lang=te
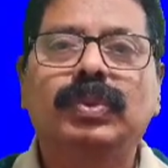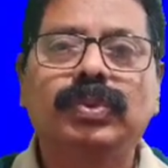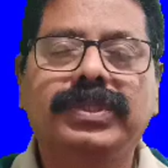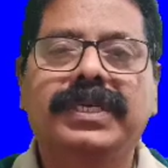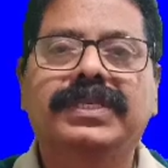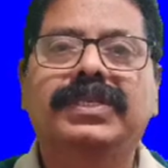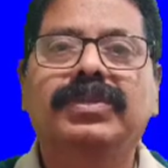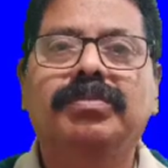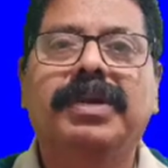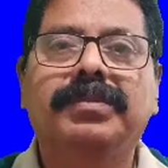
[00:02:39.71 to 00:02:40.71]
సూచర్స్ను
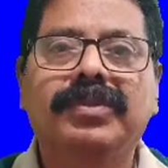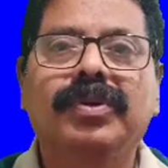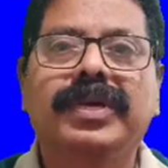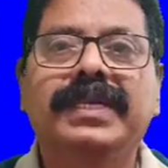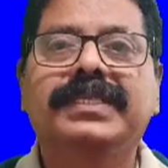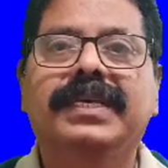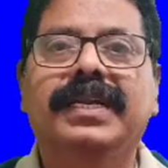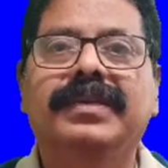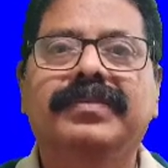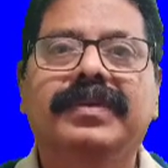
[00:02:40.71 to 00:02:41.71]
మనం
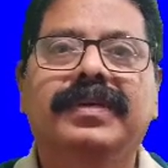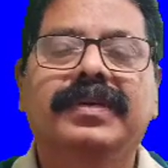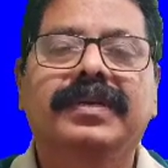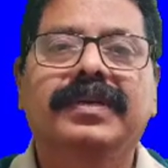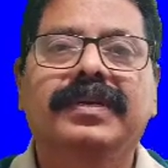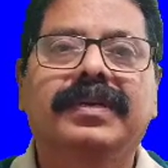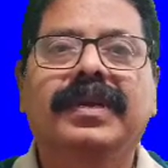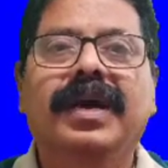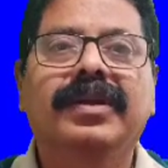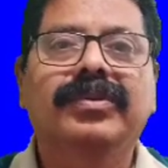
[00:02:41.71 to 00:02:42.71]
తొలగించాలి
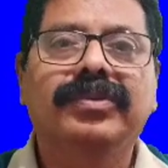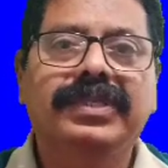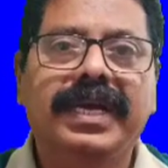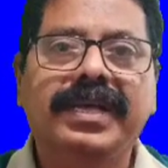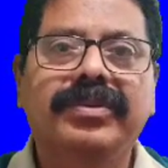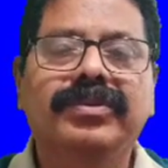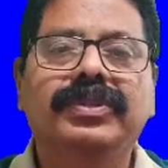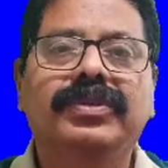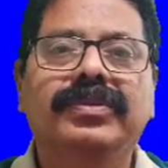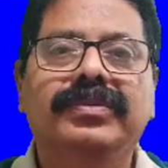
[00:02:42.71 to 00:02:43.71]
నాలుగు నుంచి ఐదు
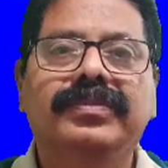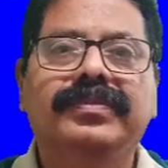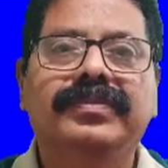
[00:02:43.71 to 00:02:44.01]
రోజులు